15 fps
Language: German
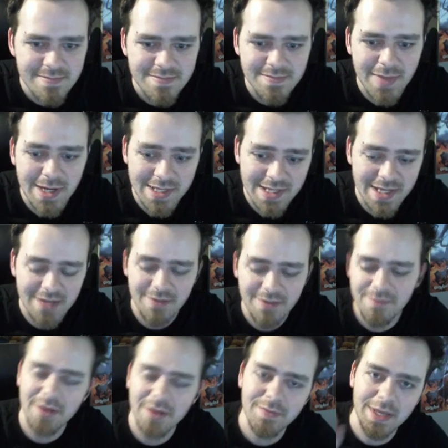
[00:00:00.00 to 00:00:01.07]
Mal sehen. Und
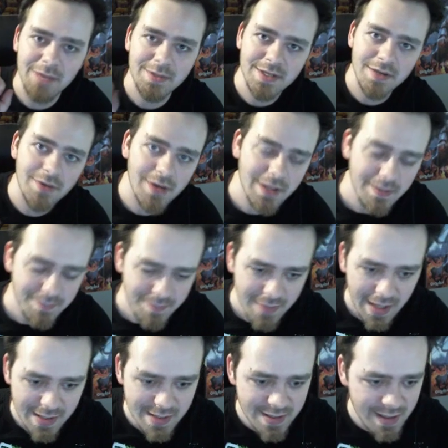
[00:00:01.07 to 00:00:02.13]
vor allem, ich habe jetzt gehört,
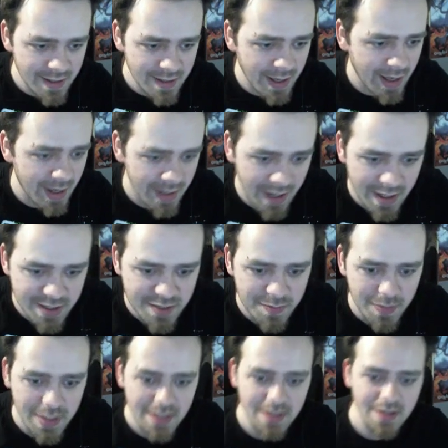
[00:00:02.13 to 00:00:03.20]
es ist gerade ein
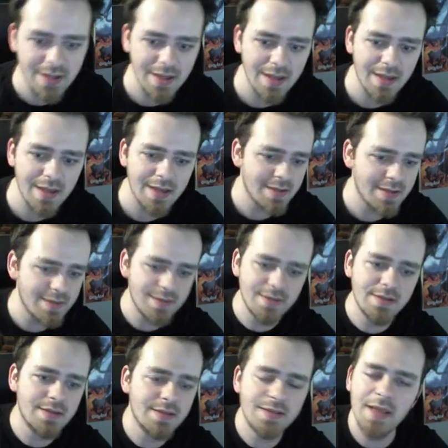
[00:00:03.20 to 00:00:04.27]
Spiel
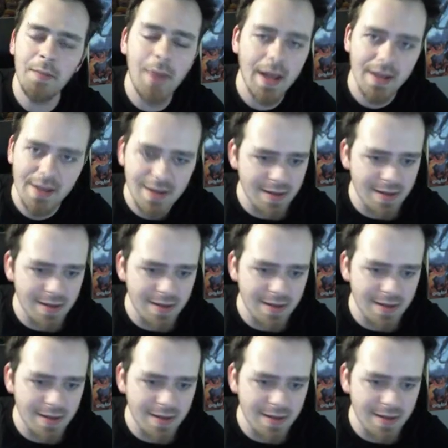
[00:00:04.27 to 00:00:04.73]
in der Mache,